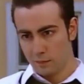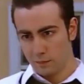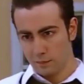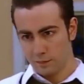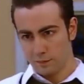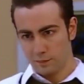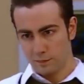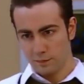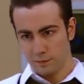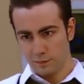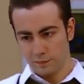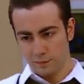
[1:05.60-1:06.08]
olur
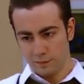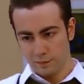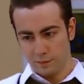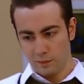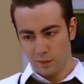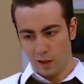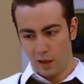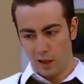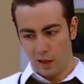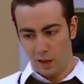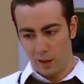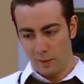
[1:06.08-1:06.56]
mu
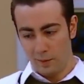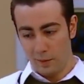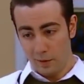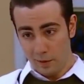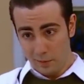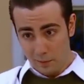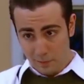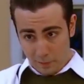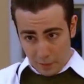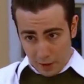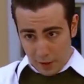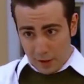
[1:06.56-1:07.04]
Feti?
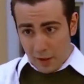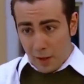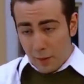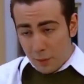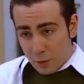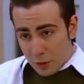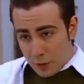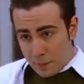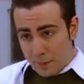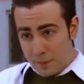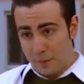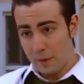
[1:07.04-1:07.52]
Abi, ben
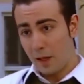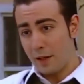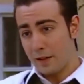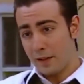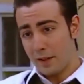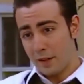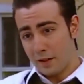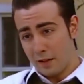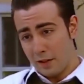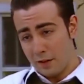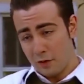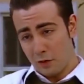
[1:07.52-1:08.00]
bu tip
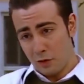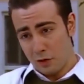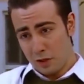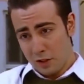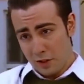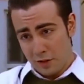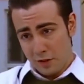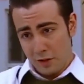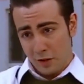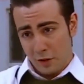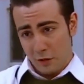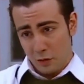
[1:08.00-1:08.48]
erkeklerden
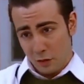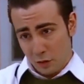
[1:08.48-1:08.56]
hoşlanır diye